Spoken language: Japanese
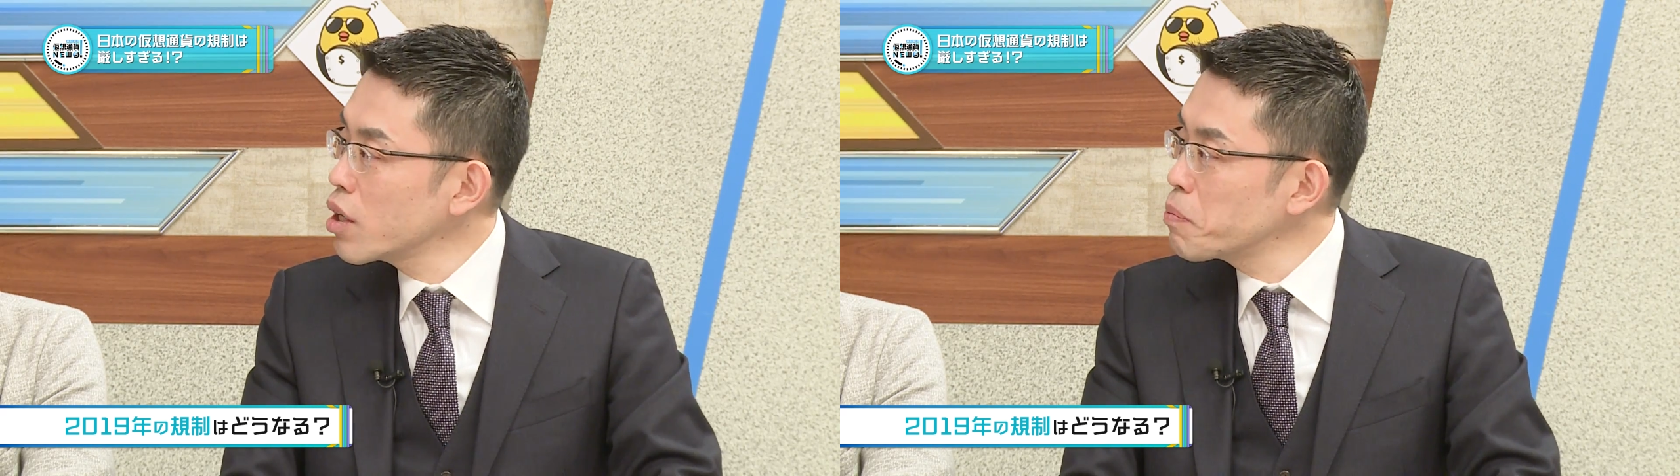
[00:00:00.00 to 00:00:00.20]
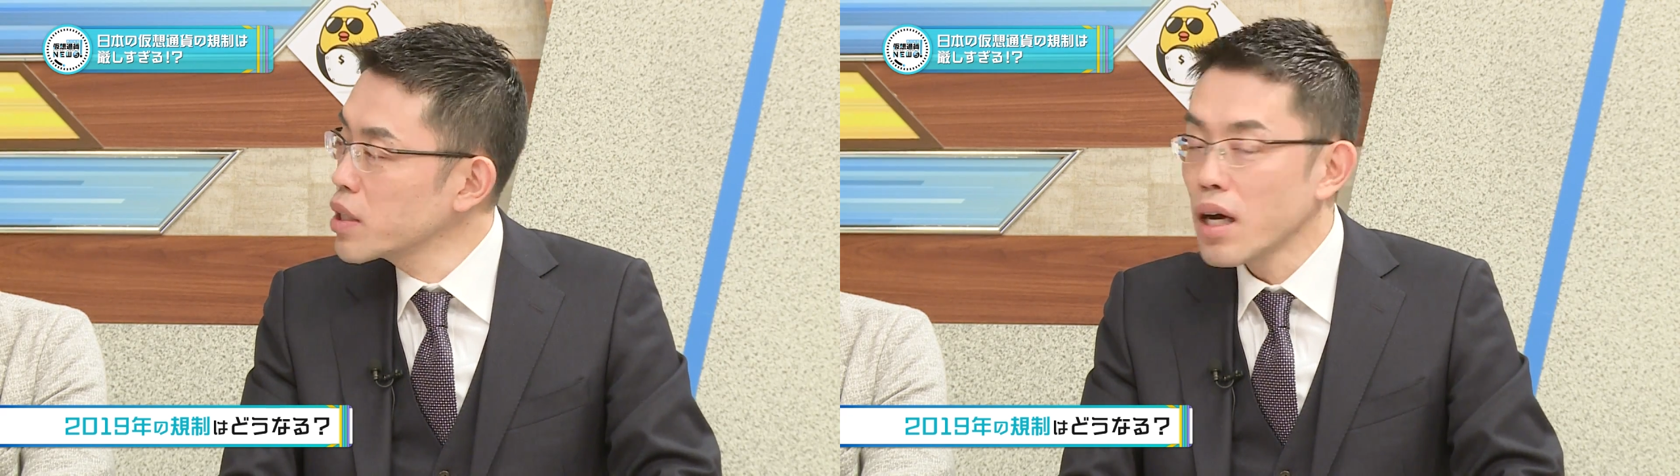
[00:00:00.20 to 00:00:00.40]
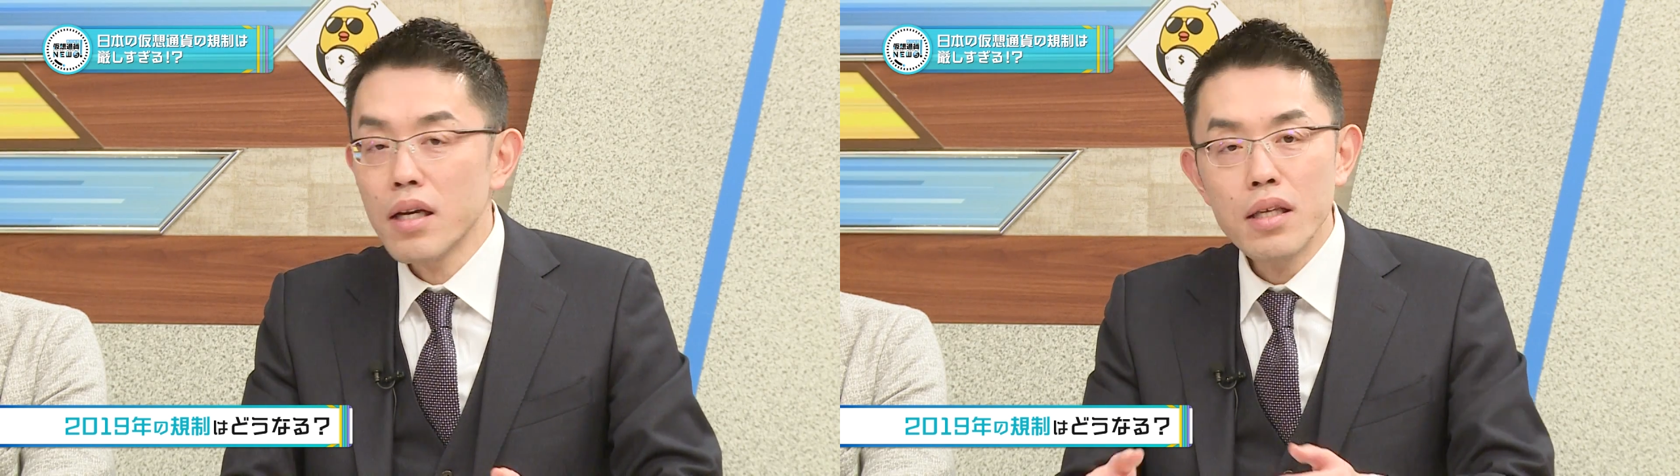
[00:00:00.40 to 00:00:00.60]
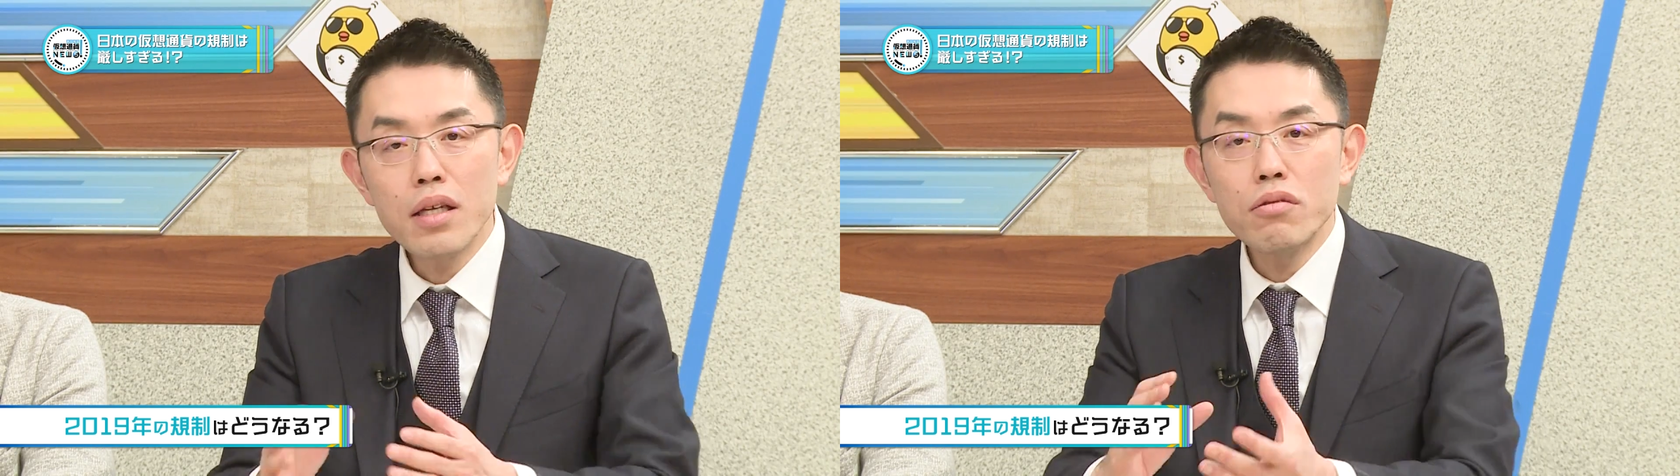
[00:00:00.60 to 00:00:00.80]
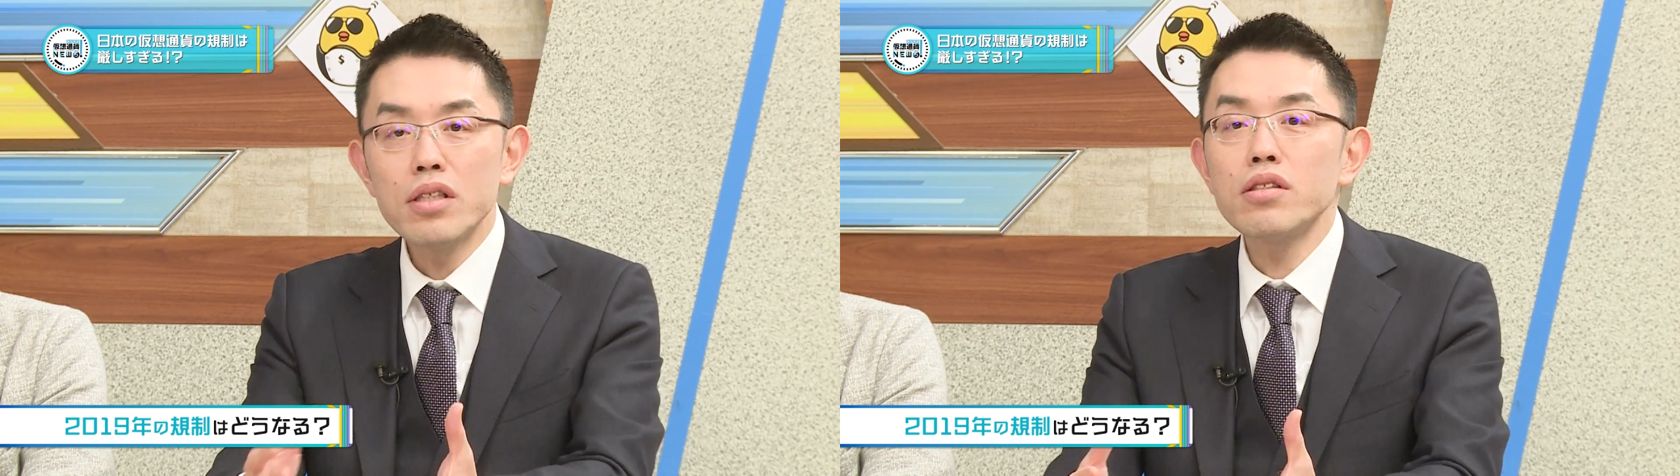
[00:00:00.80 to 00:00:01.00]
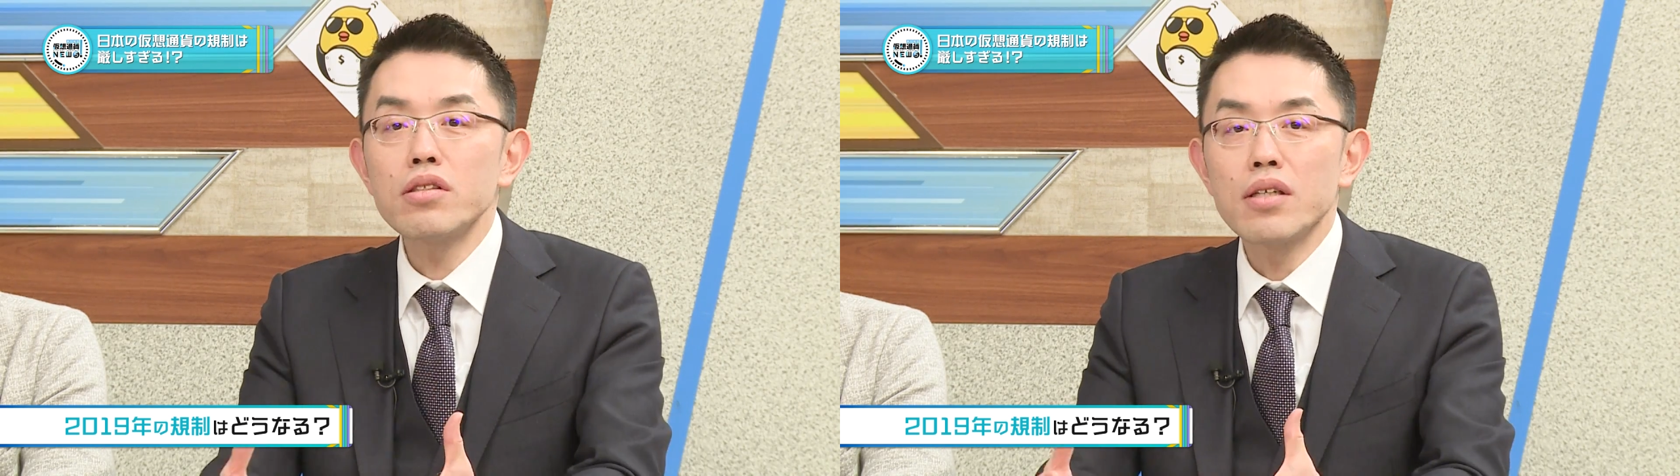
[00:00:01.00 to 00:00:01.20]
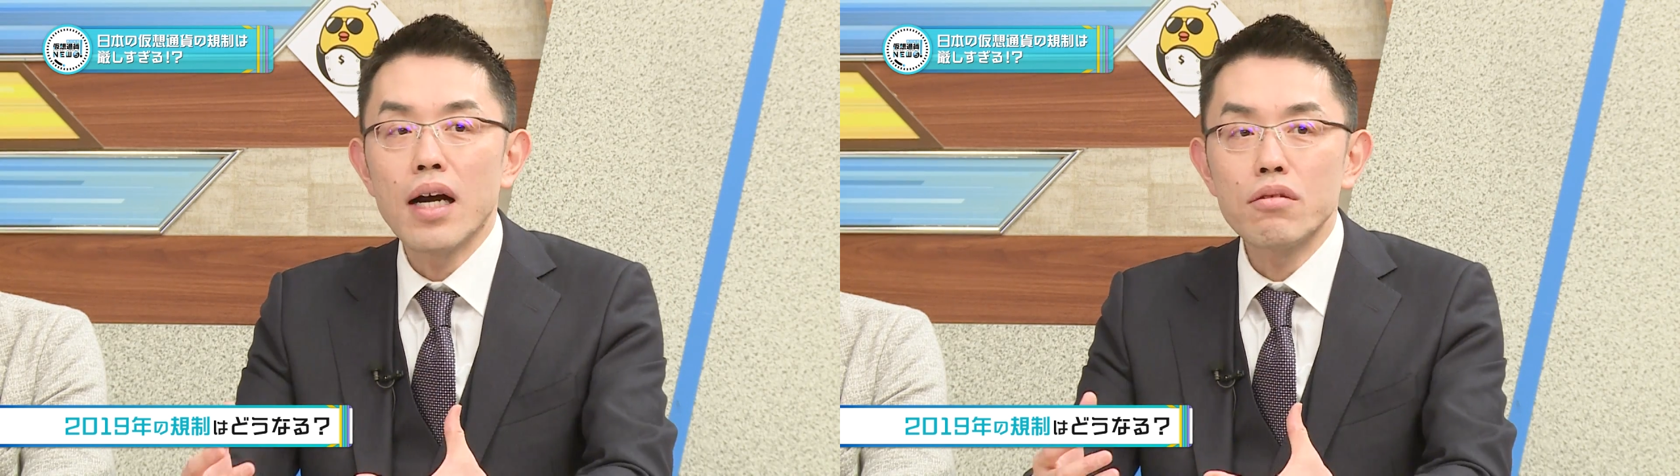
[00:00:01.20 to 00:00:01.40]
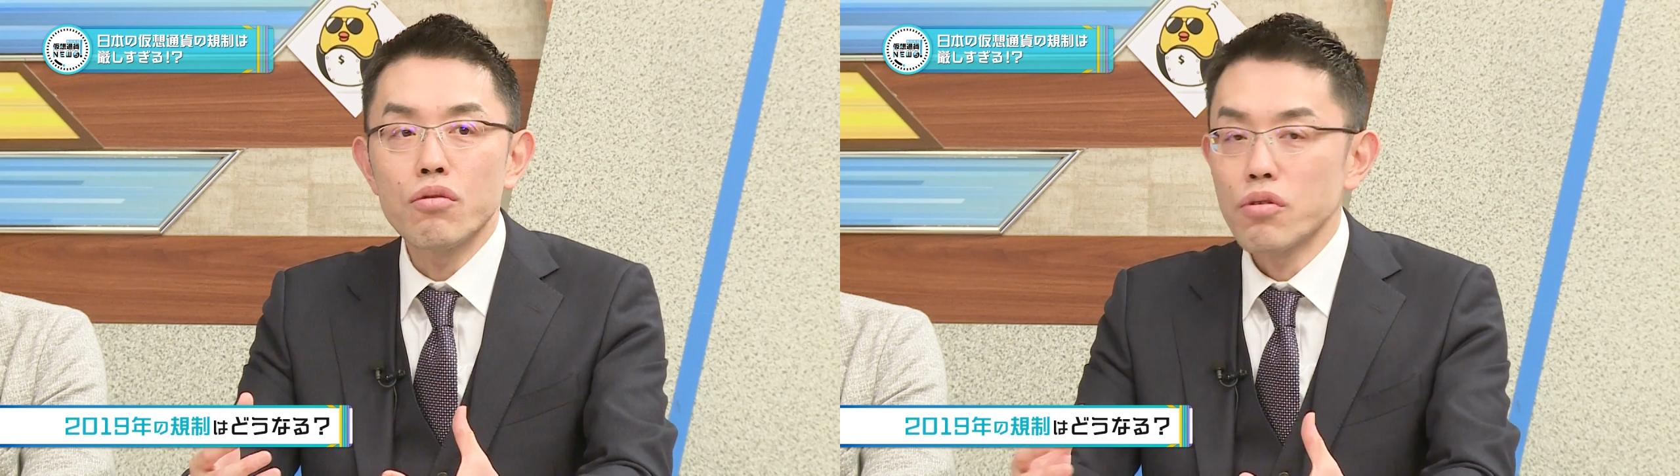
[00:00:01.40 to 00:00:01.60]
やっぱりハッキングリスクが
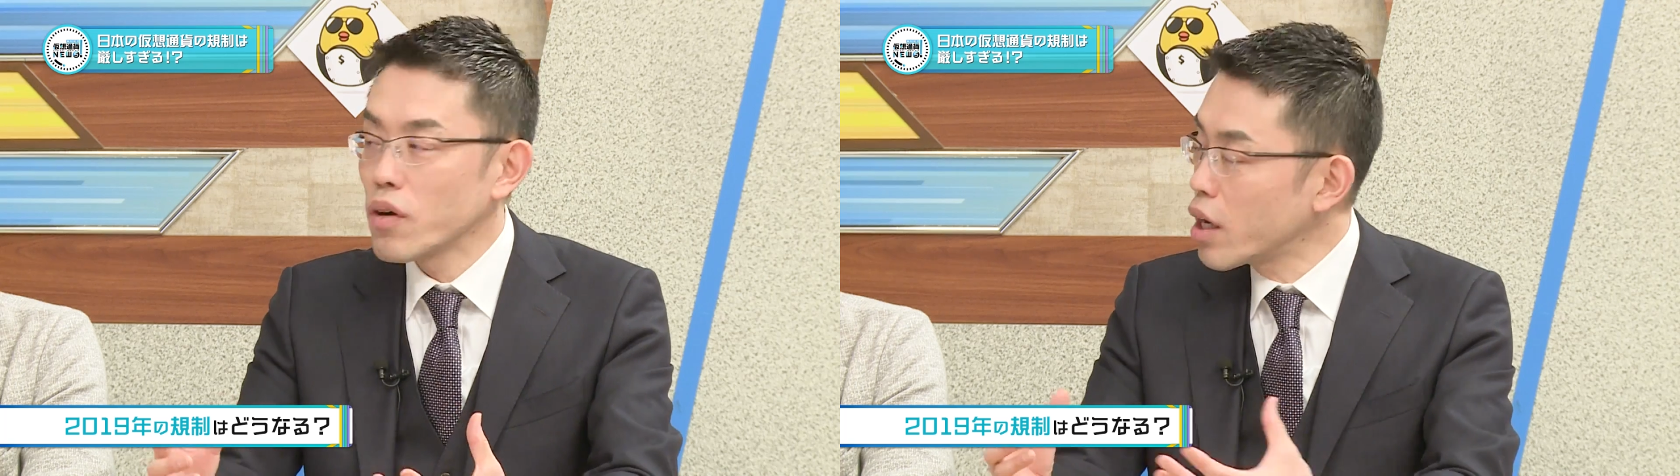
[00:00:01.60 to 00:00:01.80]
あることは